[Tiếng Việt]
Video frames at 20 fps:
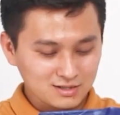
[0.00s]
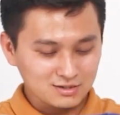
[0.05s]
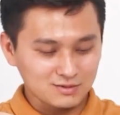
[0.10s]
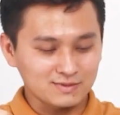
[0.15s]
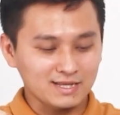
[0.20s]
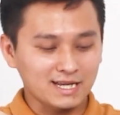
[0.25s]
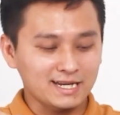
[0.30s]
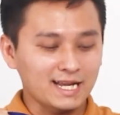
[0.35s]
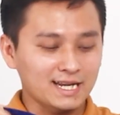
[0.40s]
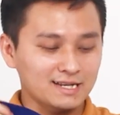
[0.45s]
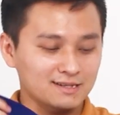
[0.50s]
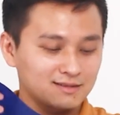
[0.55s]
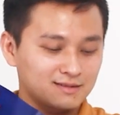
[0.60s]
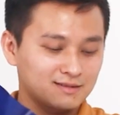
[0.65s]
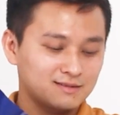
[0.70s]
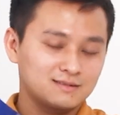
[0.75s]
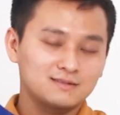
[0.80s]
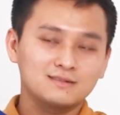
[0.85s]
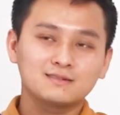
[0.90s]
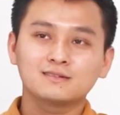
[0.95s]
chúng ta đặt
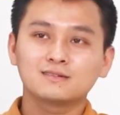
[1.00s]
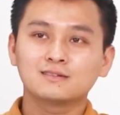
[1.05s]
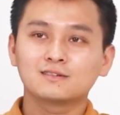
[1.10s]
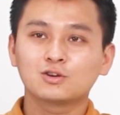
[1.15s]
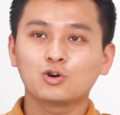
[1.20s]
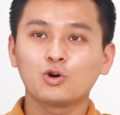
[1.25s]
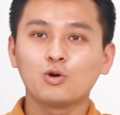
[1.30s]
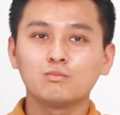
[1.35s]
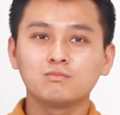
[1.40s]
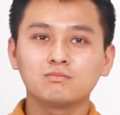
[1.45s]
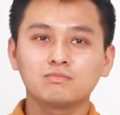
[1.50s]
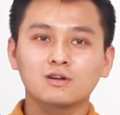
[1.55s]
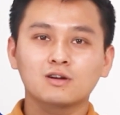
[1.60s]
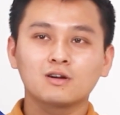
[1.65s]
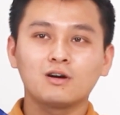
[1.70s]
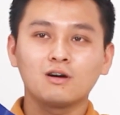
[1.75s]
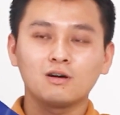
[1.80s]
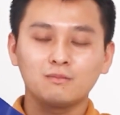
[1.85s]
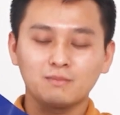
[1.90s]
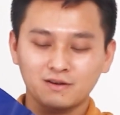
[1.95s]
khung
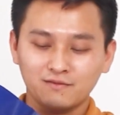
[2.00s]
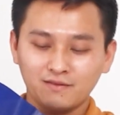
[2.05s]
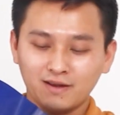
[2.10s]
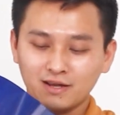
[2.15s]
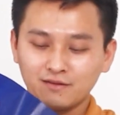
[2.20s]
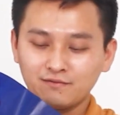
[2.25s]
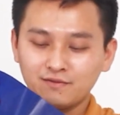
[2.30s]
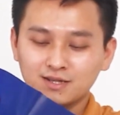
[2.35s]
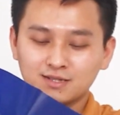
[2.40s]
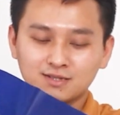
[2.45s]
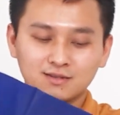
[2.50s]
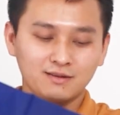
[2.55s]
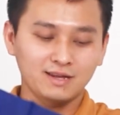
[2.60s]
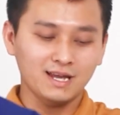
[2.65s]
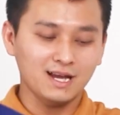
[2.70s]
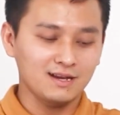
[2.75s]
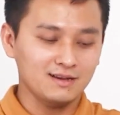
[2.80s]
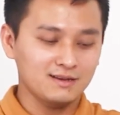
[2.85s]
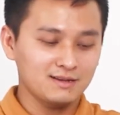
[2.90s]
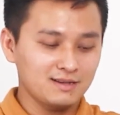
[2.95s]
có mặt vải ở phía dưới
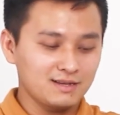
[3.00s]
á